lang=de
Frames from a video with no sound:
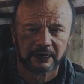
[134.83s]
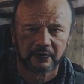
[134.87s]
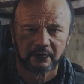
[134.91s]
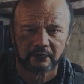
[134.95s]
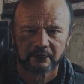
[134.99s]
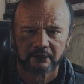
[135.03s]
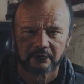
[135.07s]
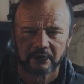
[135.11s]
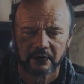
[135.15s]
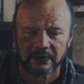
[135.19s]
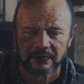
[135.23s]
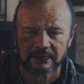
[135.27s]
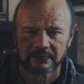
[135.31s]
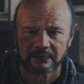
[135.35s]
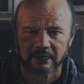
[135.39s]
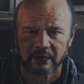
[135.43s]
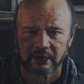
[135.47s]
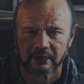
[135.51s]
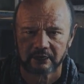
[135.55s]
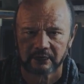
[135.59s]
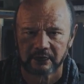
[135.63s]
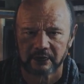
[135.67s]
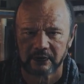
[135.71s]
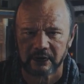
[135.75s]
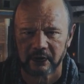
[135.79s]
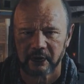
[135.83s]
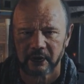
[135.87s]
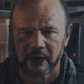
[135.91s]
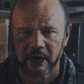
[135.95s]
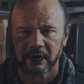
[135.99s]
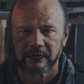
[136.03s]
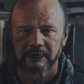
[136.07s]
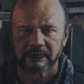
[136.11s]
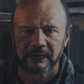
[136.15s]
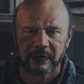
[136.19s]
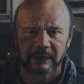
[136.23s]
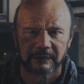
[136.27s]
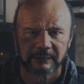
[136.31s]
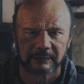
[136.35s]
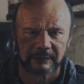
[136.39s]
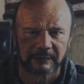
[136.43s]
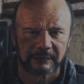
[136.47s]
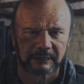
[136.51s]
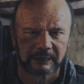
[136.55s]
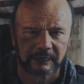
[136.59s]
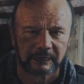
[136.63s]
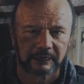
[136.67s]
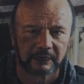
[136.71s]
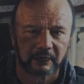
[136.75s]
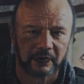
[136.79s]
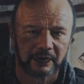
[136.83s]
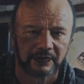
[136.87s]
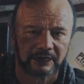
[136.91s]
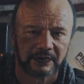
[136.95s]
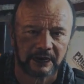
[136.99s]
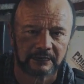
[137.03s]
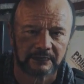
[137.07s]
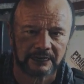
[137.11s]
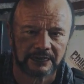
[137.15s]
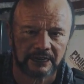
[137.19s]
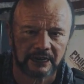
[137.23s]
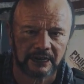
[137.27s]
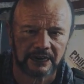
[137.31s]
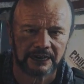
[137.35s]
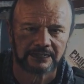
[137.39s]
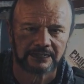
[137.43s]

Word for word: Gott weiß, was die Norks mit ihnen machen. Wir müssen sie da